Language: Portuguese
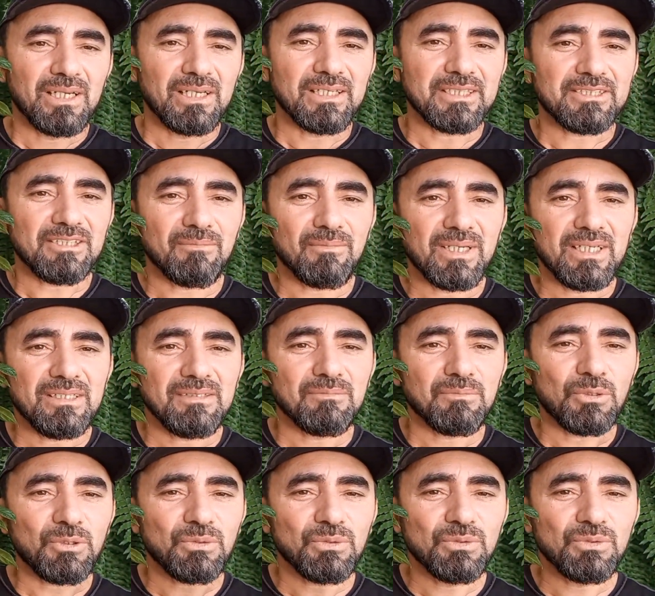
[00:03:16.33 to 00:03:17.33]
E também
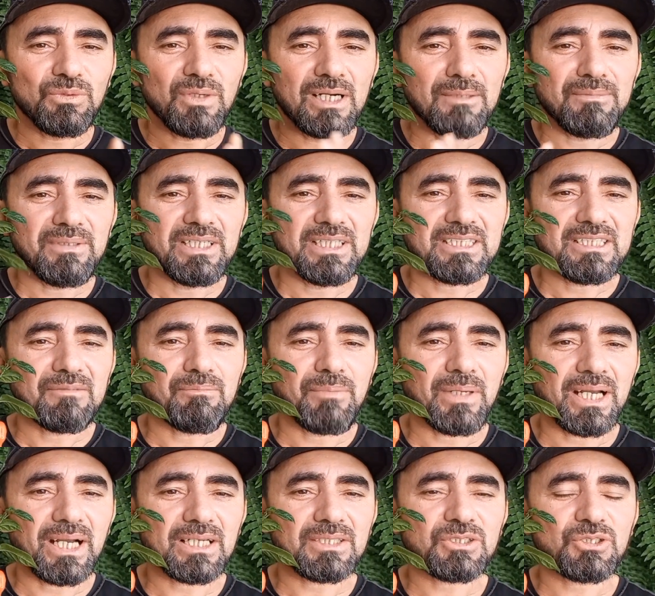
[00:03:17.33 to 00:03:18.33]
procura um ambiente que
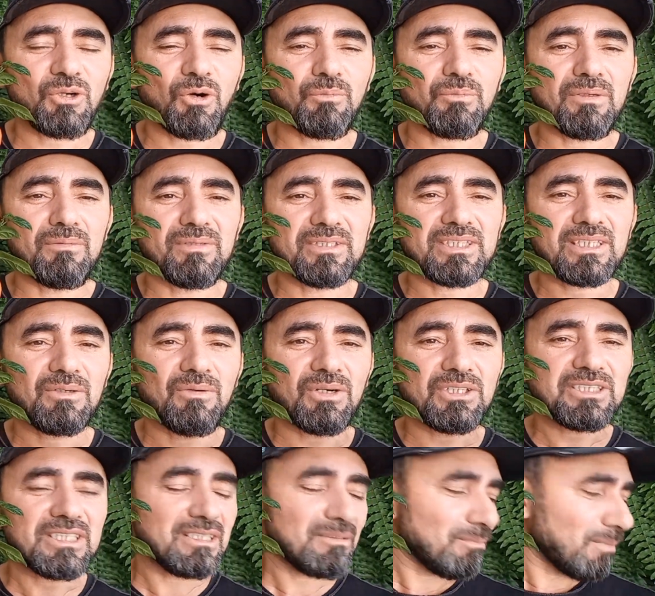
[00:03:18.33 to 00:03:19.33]
pega sol. Pimenta
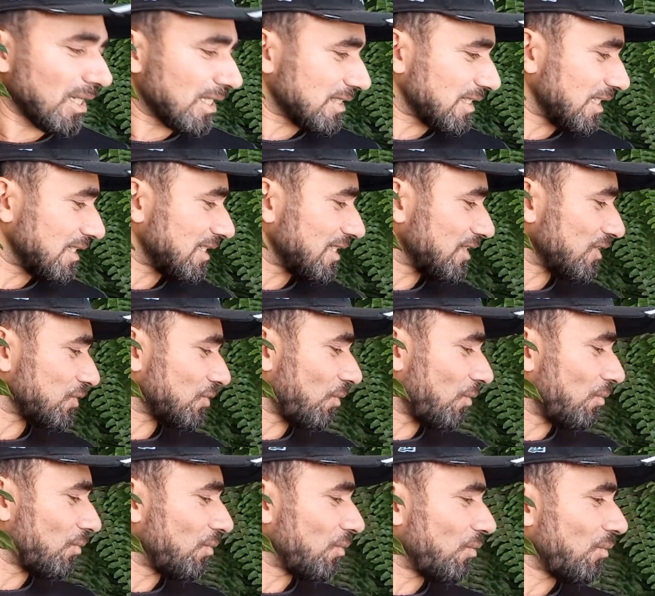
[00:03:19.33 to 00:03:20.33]
gosta de bastante
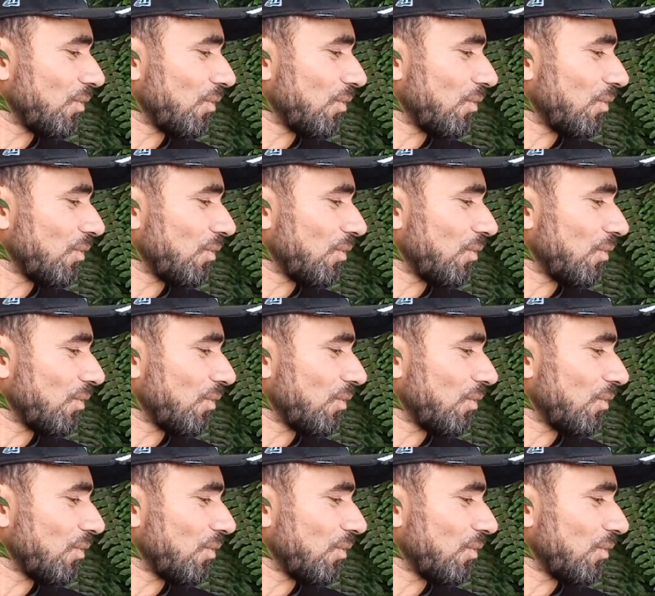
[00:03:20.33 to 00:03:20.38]
sol.